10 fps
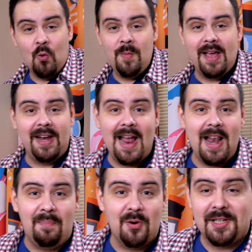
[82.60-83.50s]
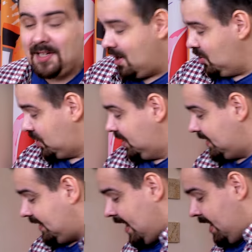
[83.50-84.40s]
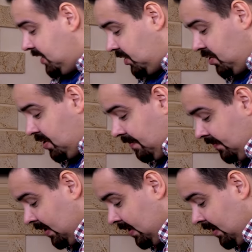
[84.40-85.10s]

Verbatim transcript: У меня реально просто хорошее настроение сегодня.